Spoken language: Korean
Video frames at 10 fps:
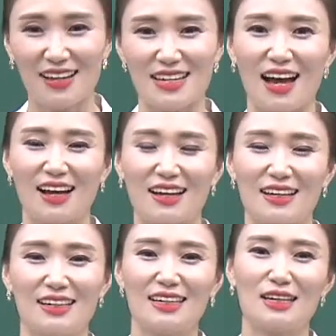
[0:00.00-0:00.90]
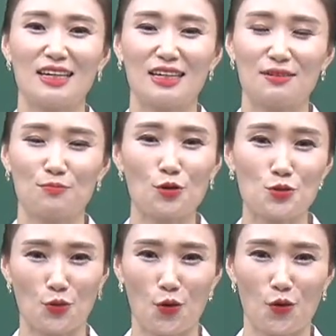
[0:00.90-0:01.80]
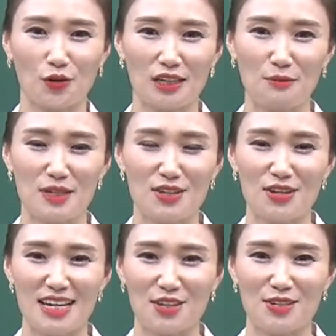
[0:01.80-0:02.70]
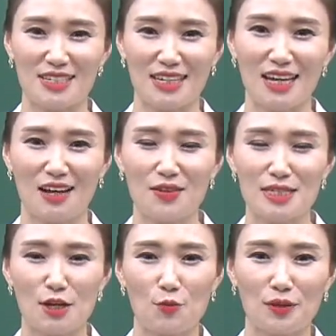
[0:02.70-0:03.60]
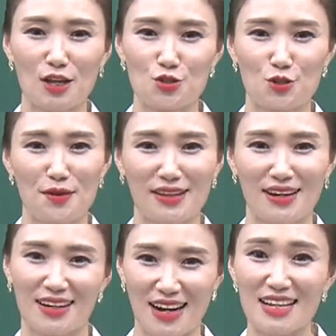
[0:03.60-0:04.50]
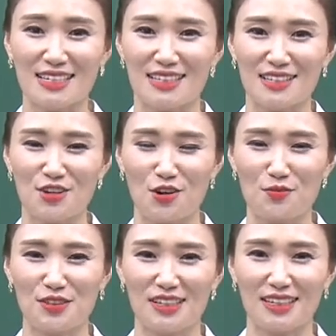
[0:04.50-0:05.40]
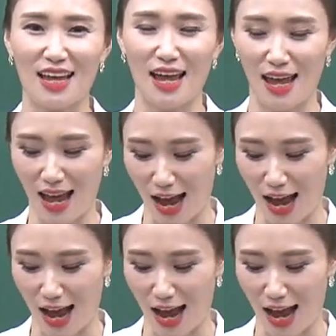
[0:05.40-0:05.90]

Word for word: 자, 이 모쪼록 이 비서 자격증이 새롭게 출발하시는 여러분들께